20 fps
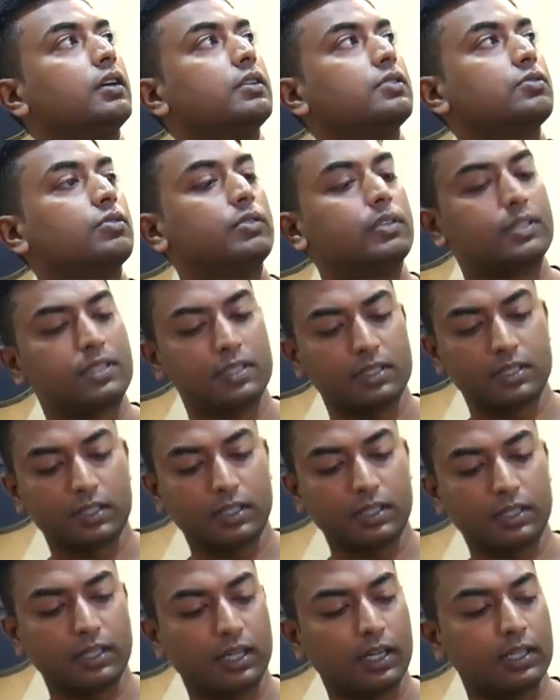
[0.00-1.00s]
सो दिस इज़ द
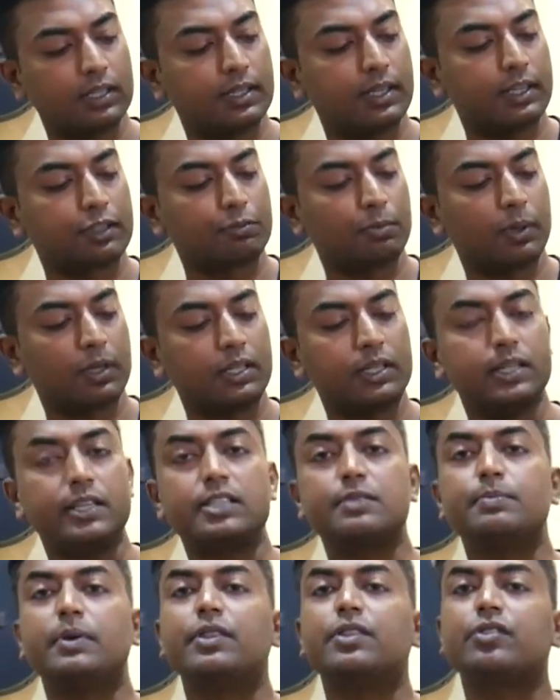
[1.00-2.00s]
गिटार डी एक्स वानी
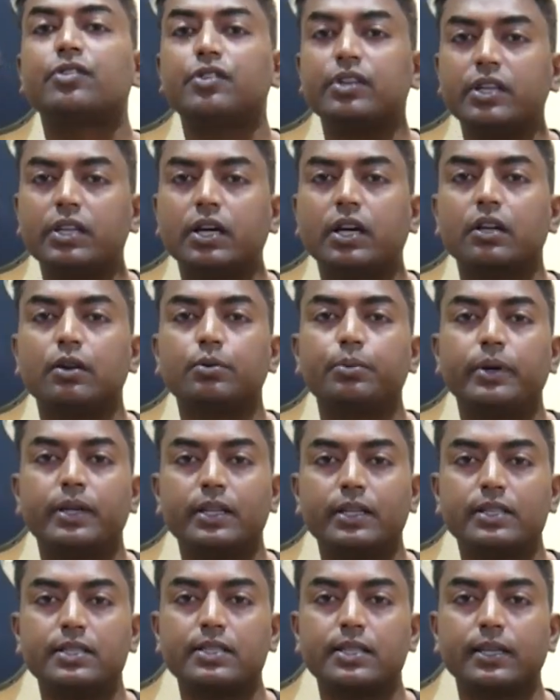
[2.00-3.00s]
इसमें थ्री कलर
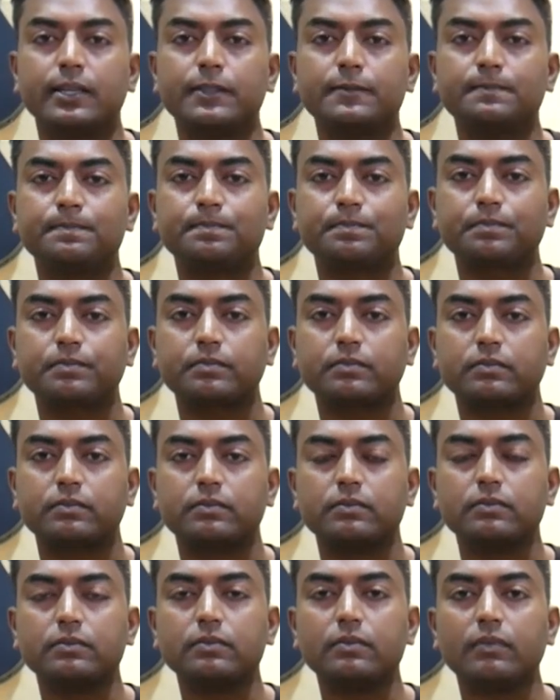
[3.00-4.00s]
वेरियंट्स हैं
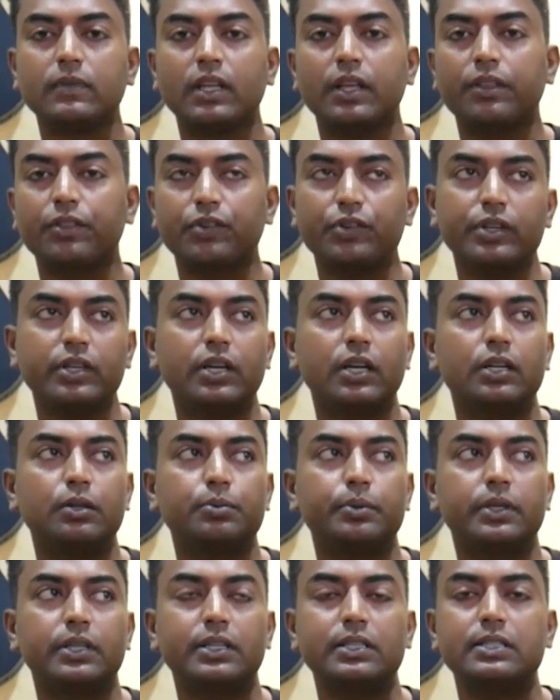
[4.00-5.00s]
थ्री कलर
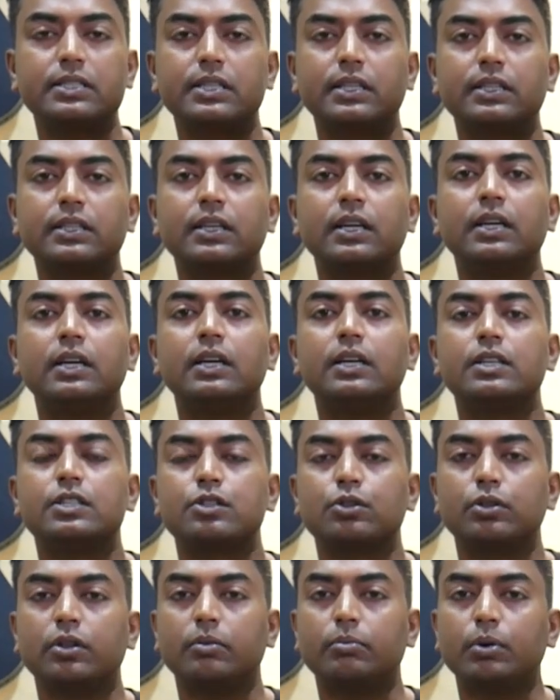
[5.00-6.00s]
वेरियंट्स हैं
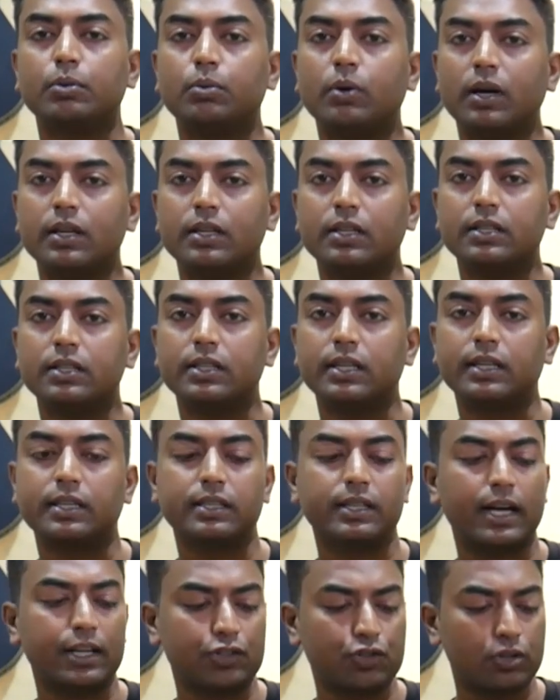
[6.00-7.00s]
सो नंबर वन एक
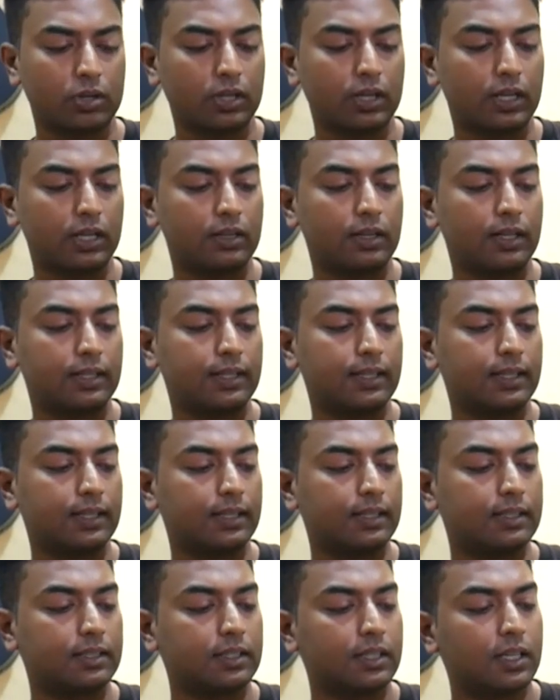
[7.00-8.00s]
नेचुरल कलर आता
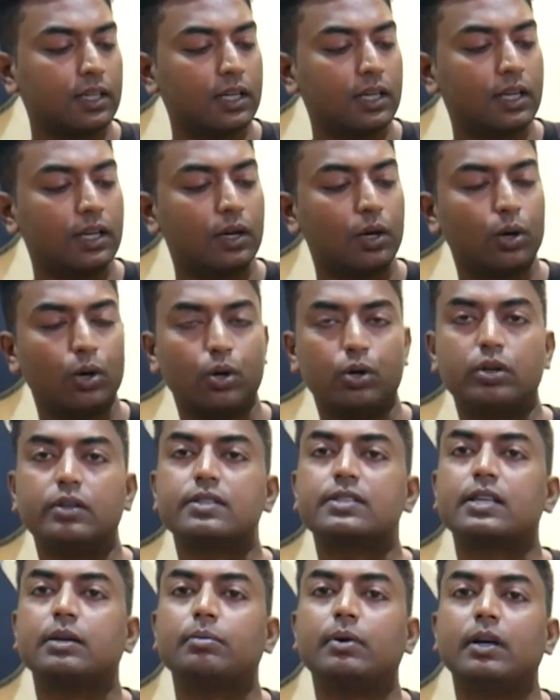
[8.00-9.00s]
है और
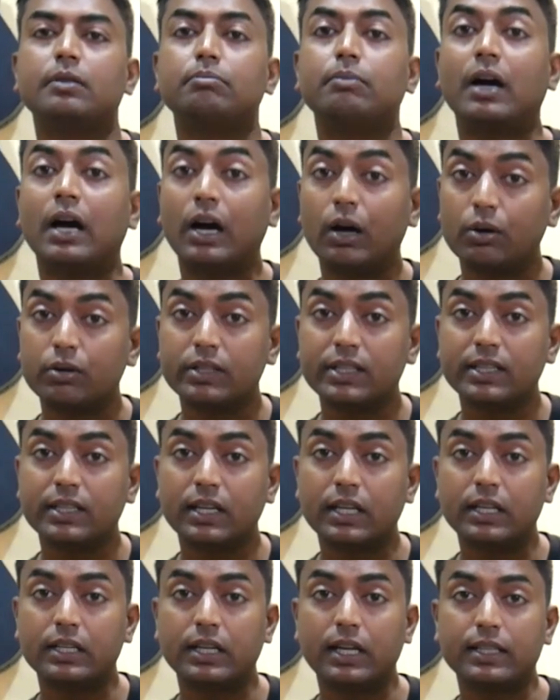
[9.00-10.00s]
इसके बाद महाग्नि
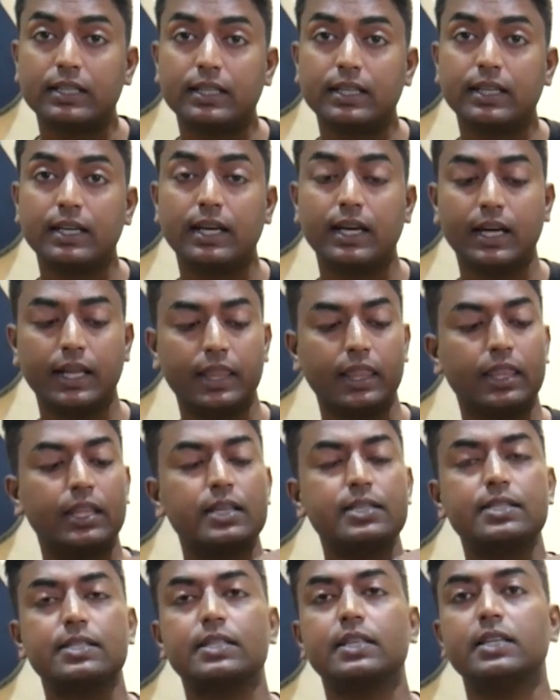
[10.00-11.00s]
कलर आता है एंड
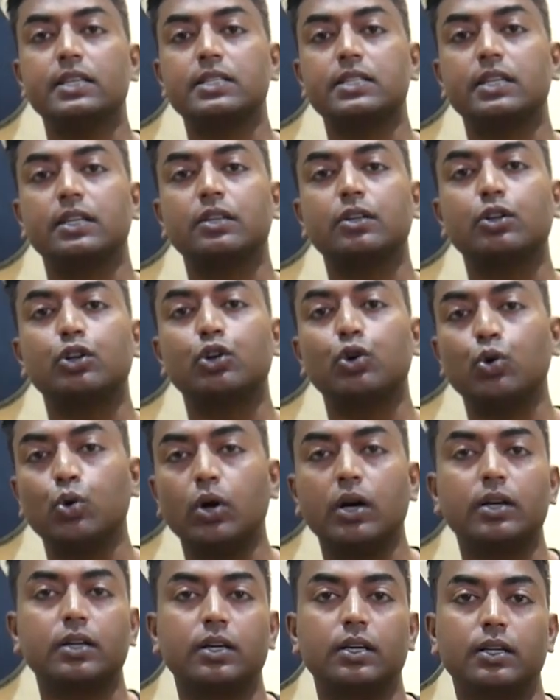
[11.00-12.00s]
दिस इज़ अ
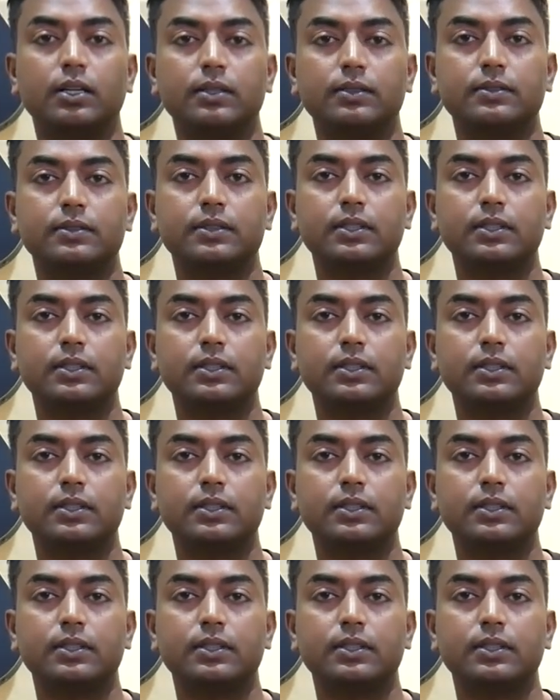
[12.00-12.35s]
कोआ कलर